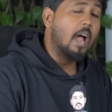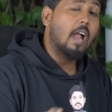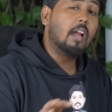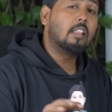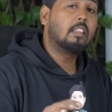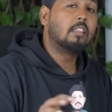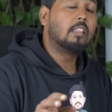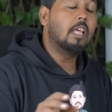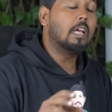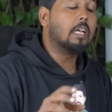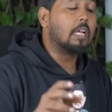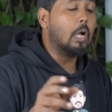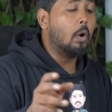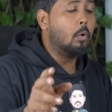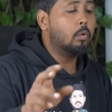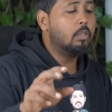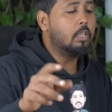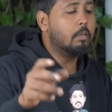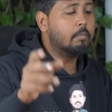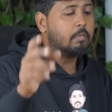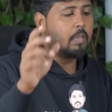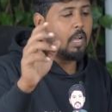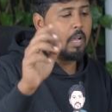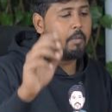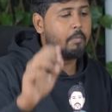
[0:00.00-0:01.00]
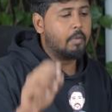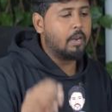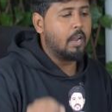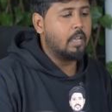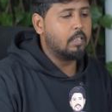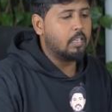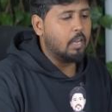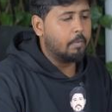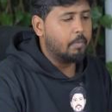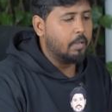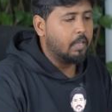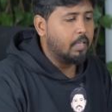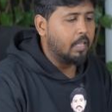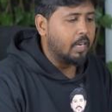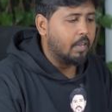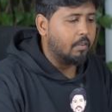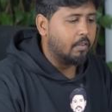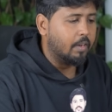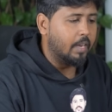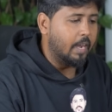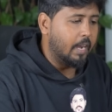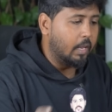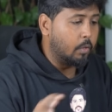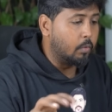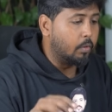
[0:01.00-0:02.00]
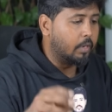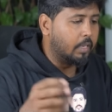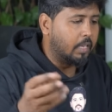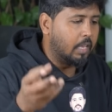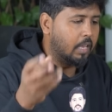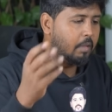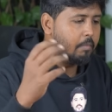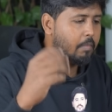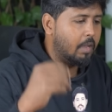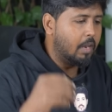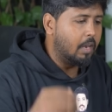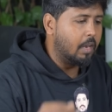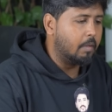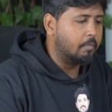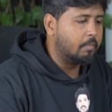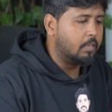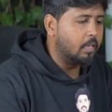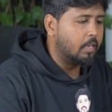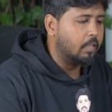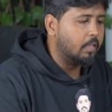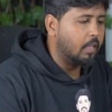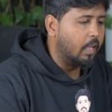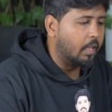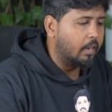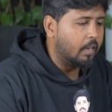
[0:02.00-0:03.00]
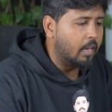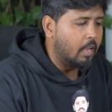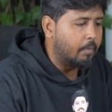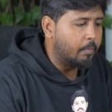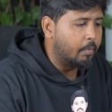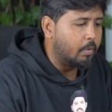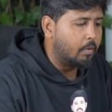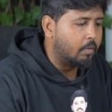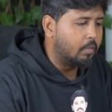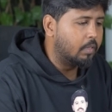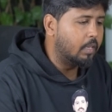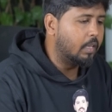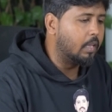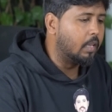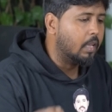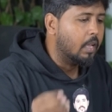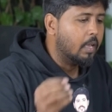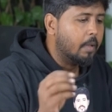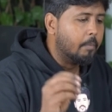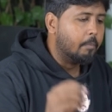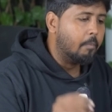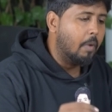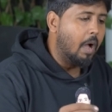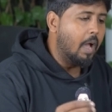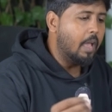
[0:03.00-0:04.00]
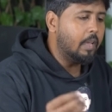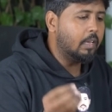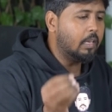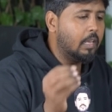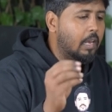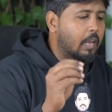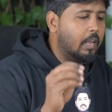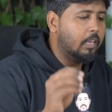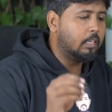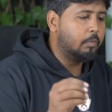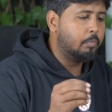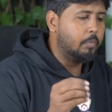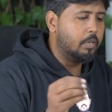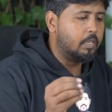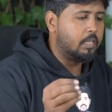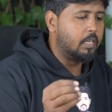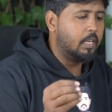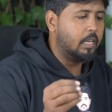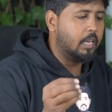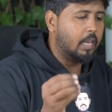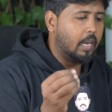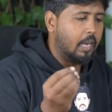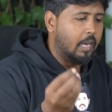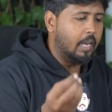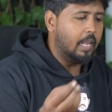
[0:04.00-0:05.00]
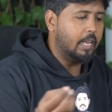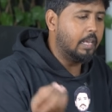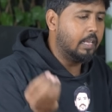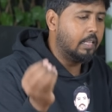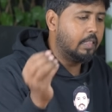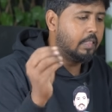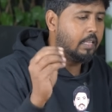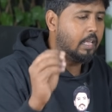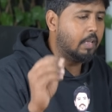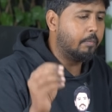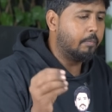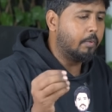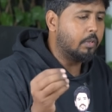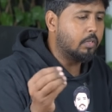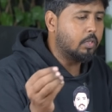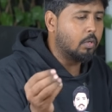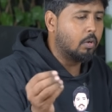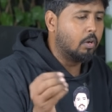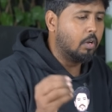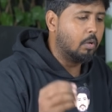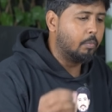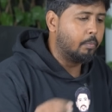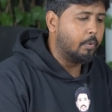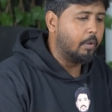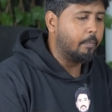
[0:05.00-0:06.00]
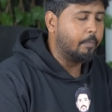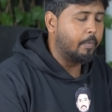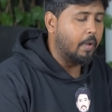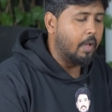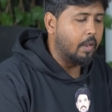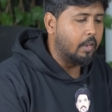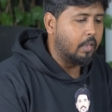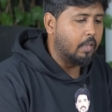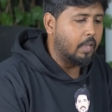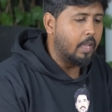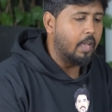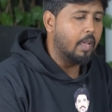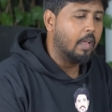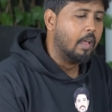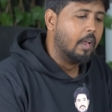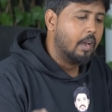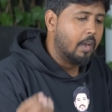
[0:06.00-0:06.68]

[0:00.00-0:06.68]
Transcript: அடுத்ததா கௌதம் காமராஜ் அப்படிங்கிறவரு எனக்கு ஒரு இமெயில் அனுப்பிச்சிருந்தாரு அப்போ வந்து பாக்கியலட்சுமி சீரியல்ல இந்த எபிசோட்ல போய் பாருங்க